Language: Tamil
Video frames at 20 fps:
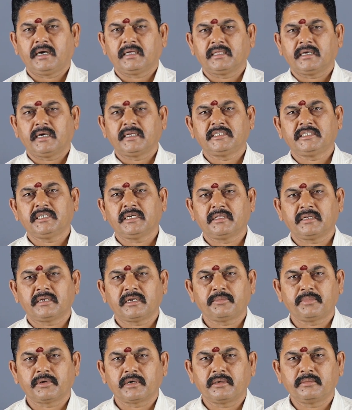அந்த அரிசியை வந்து
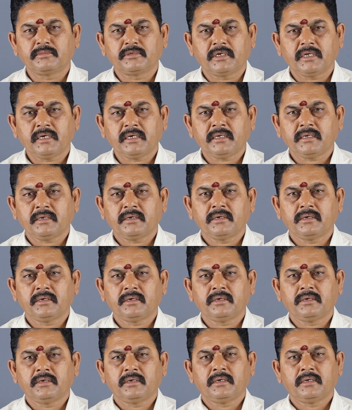என்ன பண்ணணும்னு சொன்னால்
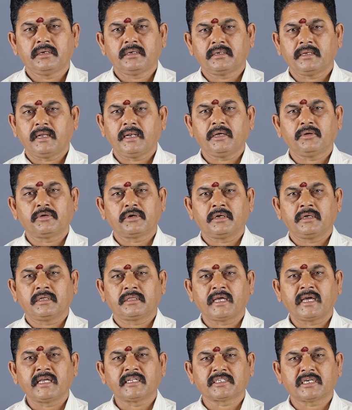நல்ல ஒரு
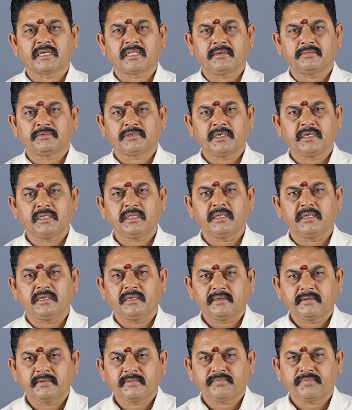தயிர் சாதம் செய்து
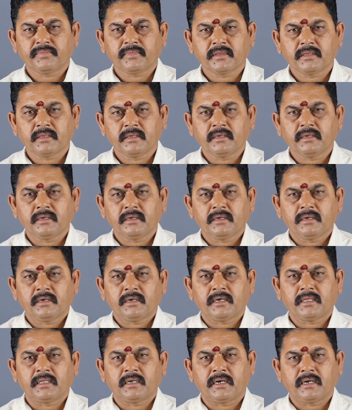
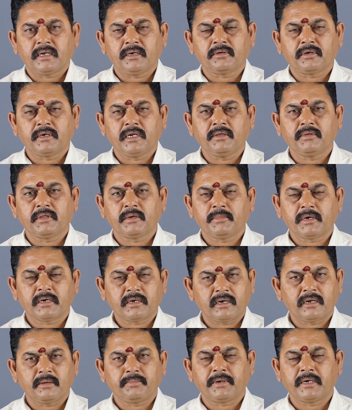அதை நல்ல ஒரு நெய்தல்
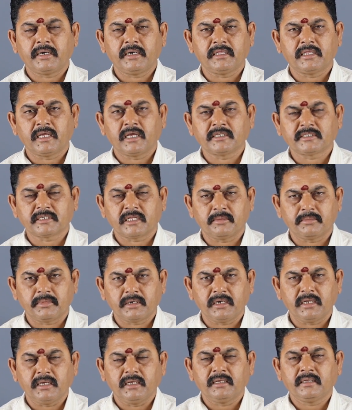மாதிரி நல்லா பண்ணி தயிர் சாதம்
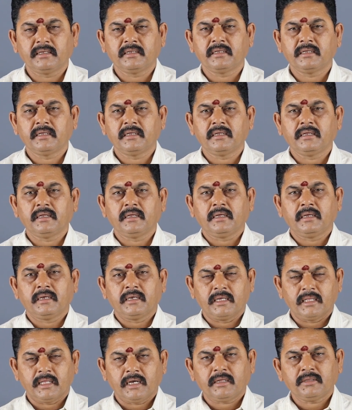பண்ணி
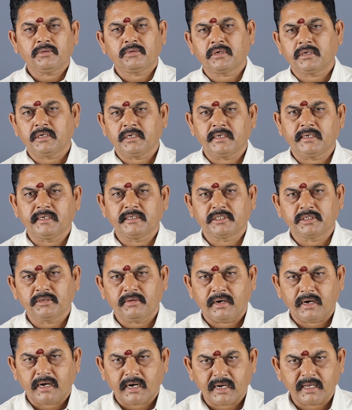ஏதாவது ஒரு
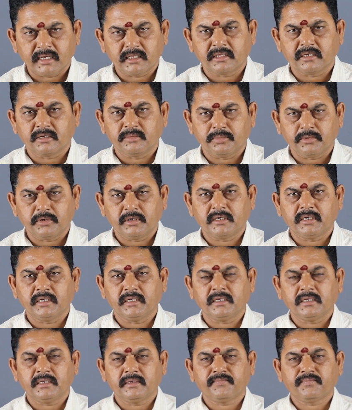சிவ ஆலயத்துக்கு போயிட்டு
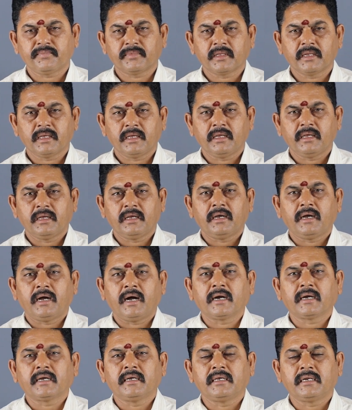
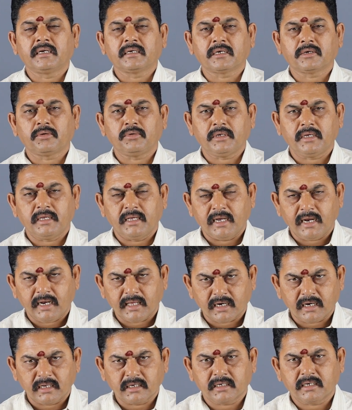அங்கே இருக்கக்கூடிய
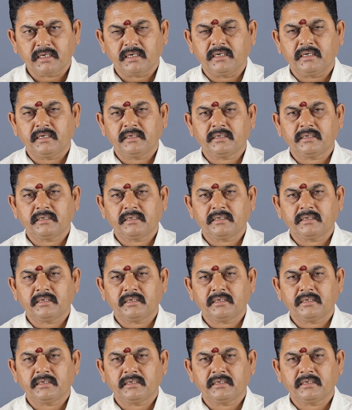ஏழைகளுக்கு